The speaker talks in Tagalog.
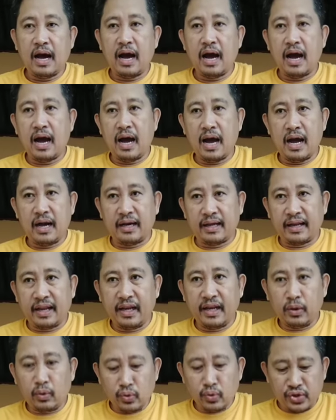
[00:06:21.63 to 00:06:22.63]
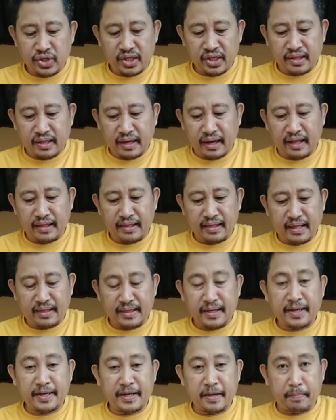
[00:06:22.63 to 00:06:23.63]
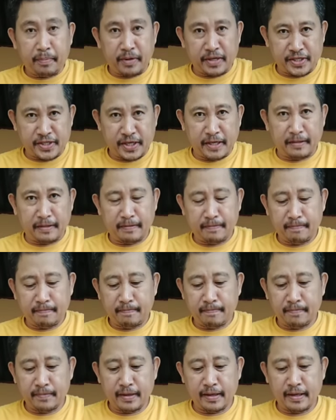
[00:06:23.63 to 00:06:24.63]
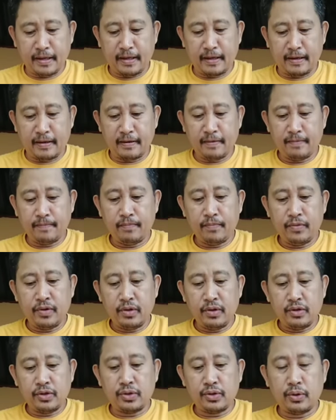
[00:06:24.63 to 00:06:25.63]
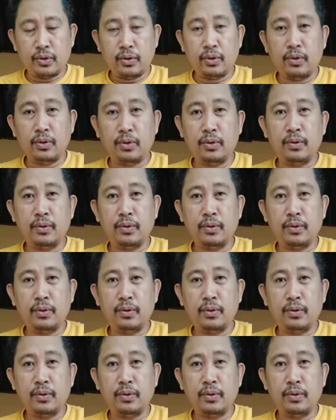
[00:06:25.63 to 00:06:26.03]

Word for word: uh, green concentrate na 30% ayan so